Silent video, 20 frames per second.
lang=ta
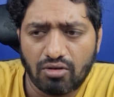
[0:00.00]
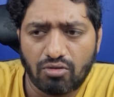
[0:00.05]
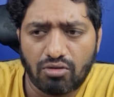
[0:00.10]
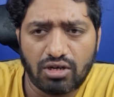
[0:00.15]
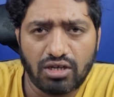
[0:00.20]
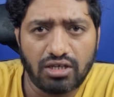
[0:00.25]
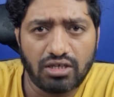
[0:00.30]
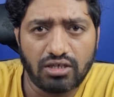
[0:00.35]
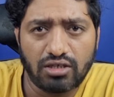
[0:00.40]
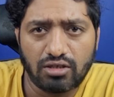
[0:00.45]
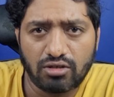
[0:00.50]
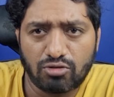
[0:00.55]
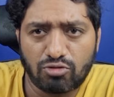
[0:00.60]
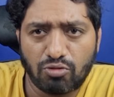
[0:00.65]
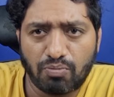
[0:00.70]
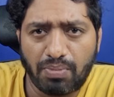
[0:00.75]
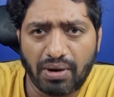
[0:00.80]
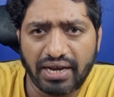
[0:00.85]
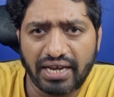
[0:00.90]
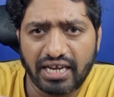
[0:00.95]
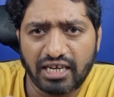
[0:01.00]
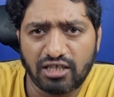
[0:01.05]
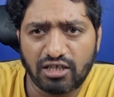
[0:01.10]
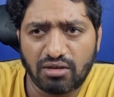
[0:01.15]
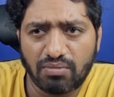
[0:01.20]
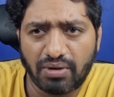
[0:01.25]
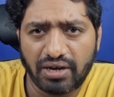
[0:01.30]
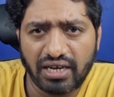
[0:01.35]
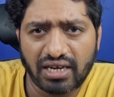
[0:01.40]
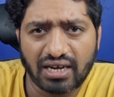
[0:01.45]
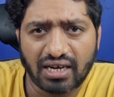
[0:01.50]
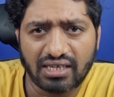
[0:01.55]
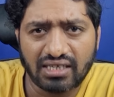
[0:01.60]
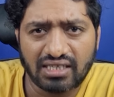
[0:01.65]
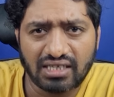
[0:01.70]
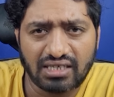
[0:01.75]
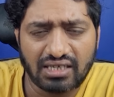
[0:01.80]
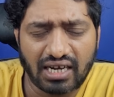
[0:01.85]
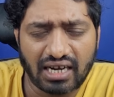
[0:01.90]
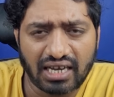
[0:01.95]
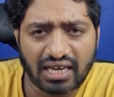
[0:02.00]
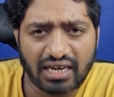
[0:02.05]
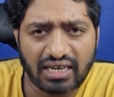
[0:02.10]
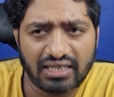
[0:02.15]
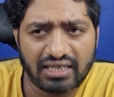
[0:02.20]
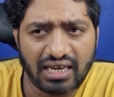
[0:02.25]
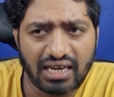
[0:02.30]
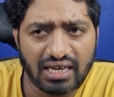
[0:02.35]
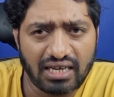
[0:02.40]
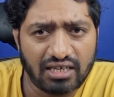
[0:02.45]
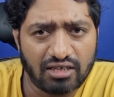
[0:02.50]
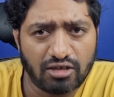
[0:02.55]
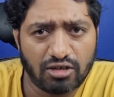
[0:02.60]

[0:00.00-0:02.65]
ஒரு துப்பாக்கி எடுத்துகிட்டு போய் கான்சர்ட் நடக்கிற இடத்துல